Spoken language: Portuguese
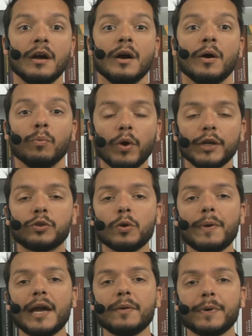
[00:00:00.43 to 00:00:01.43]
Muito
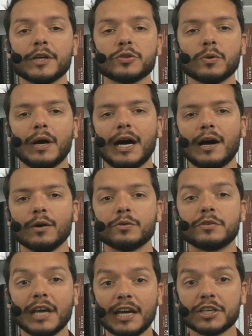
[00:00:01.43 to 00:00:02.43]
bem, pessoal,
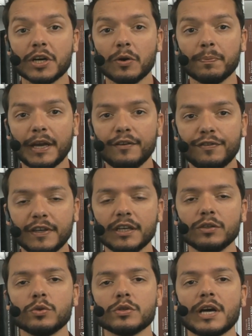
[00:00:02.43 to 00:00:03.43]
sejam
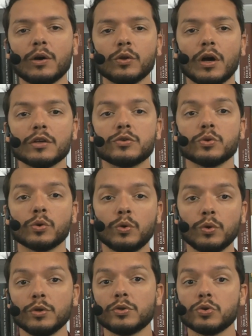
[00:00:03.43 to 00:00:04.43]
bem-vindos ao nosso
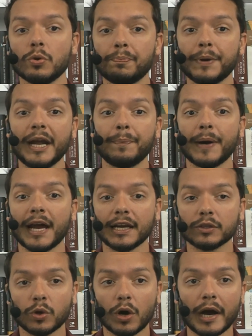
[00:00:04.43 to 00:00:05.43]
curso
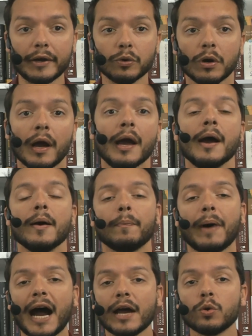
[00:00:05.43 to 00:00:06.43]
preparatório
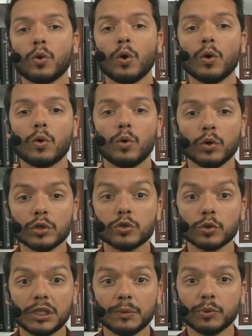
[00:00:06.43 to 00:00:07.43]
para o
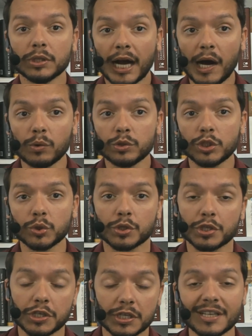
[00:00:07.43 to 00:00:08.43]
concurso Tribunal de
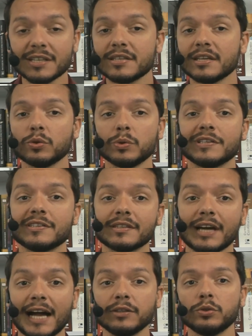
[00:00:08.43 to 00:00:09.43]
Justiça do
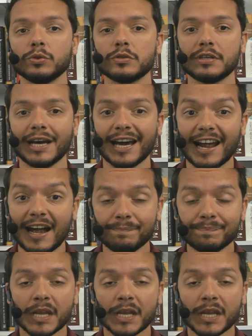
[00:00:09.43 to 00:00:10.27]
Estado do Ceará.